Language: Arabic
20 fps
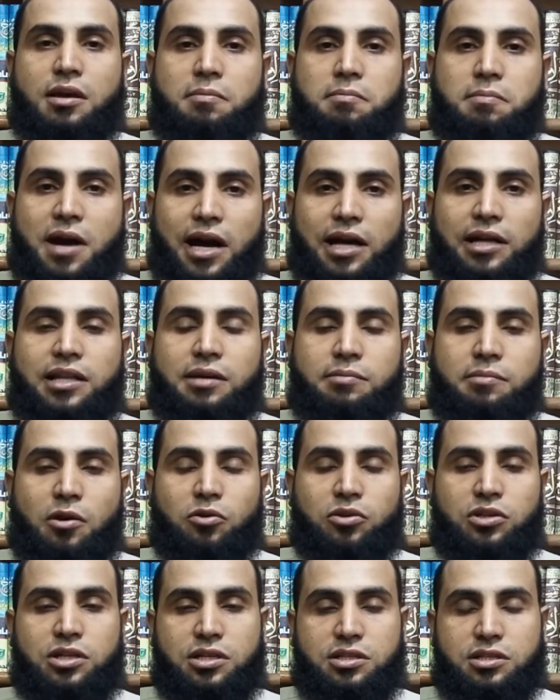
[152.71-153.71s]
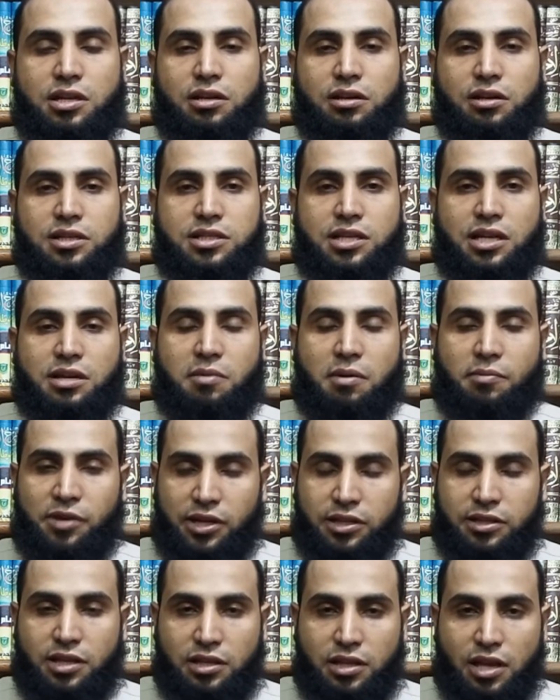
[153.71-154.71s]
بعد موته صلى الله عليه وسلم
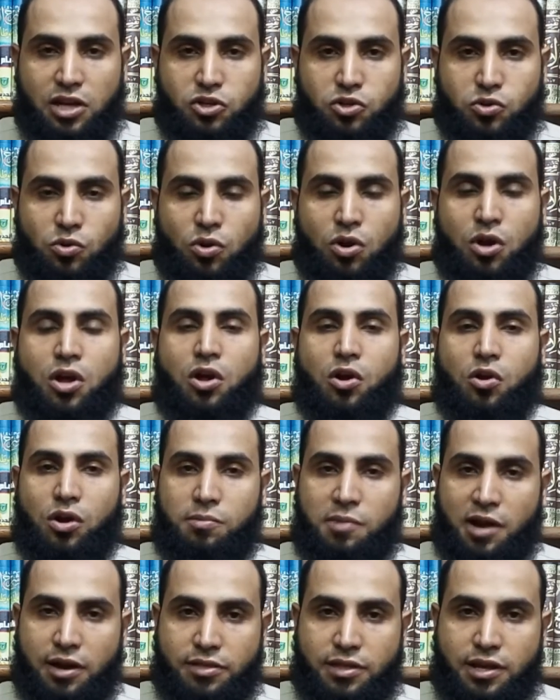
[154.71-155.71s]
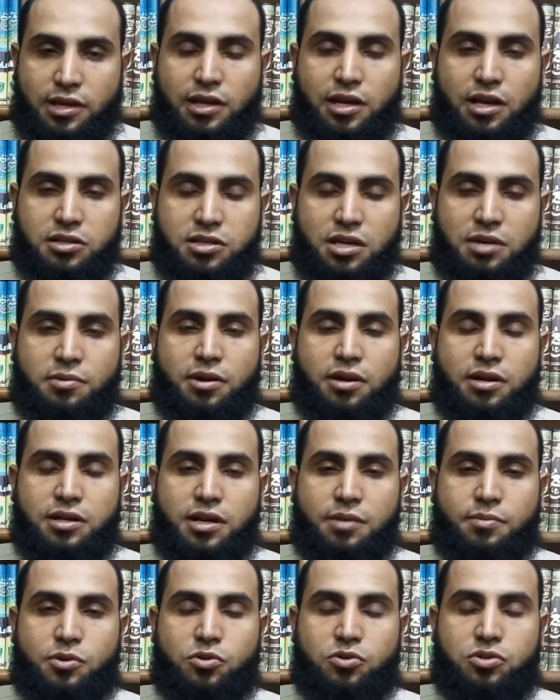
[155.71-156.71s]
بعدة أشهر ومع ذلك صبر
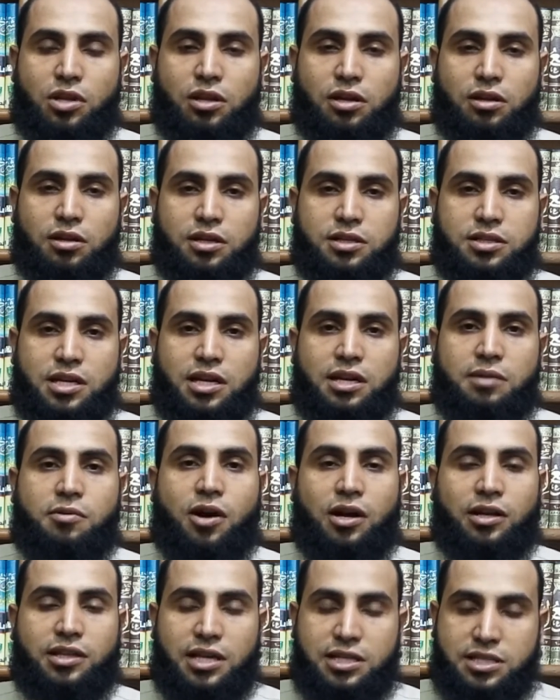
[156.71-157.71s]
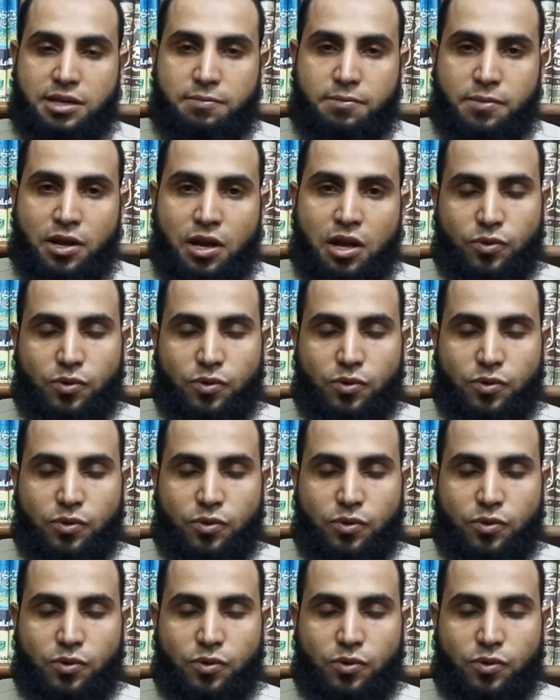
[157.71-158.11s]
النبي صلى الله عليه وسلم واحتسب